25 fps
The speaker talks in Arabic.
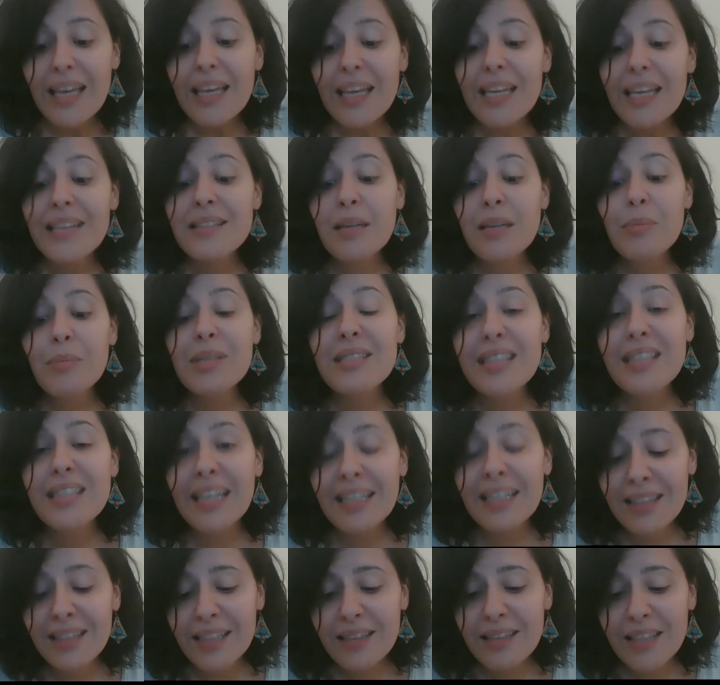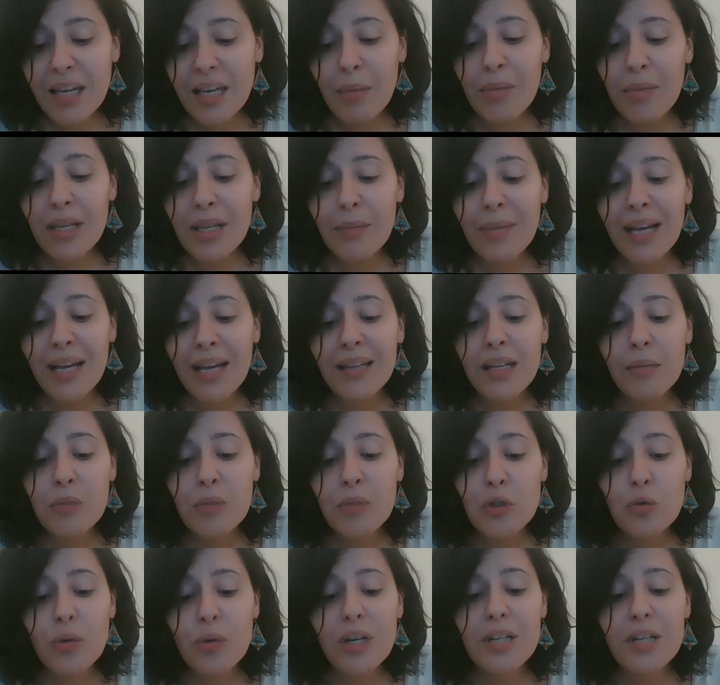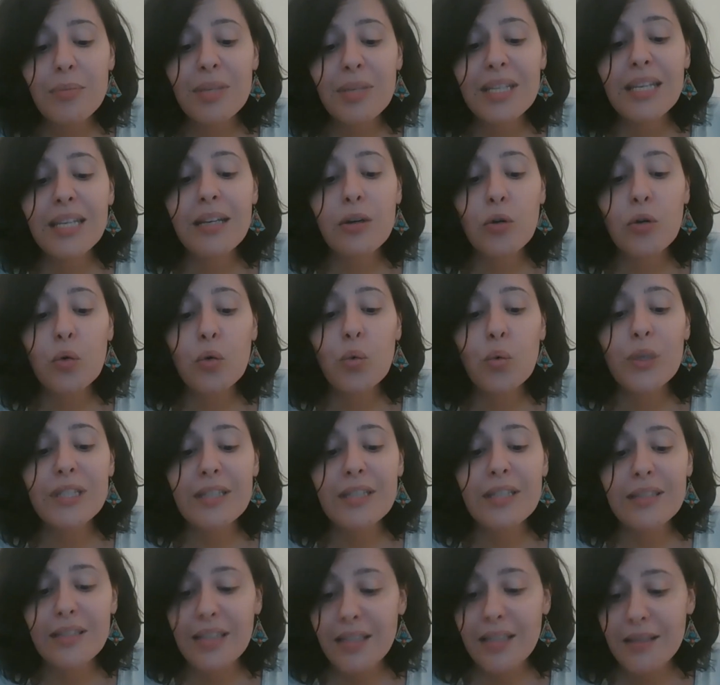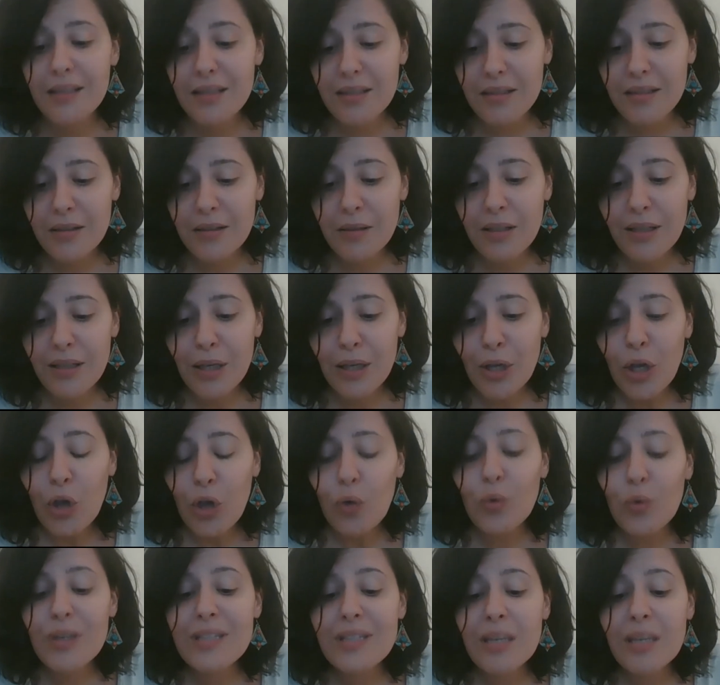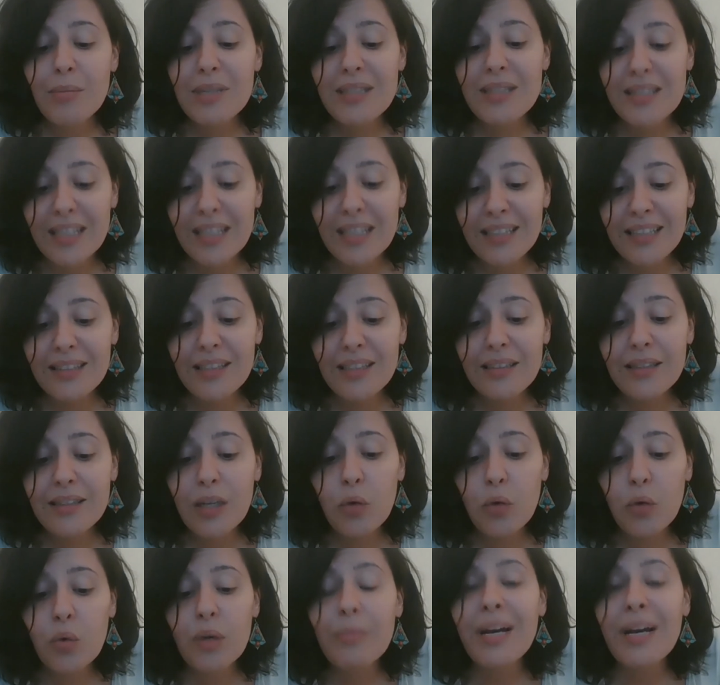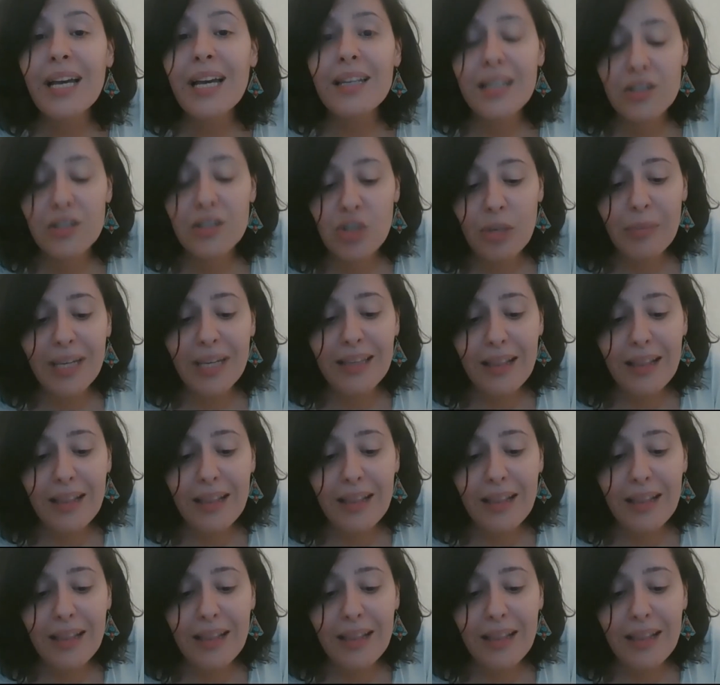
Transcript: إذا مستعدة تكملي معنا مشوار بناء قوة الناس وإذا مستعد تضوي معنا شمعة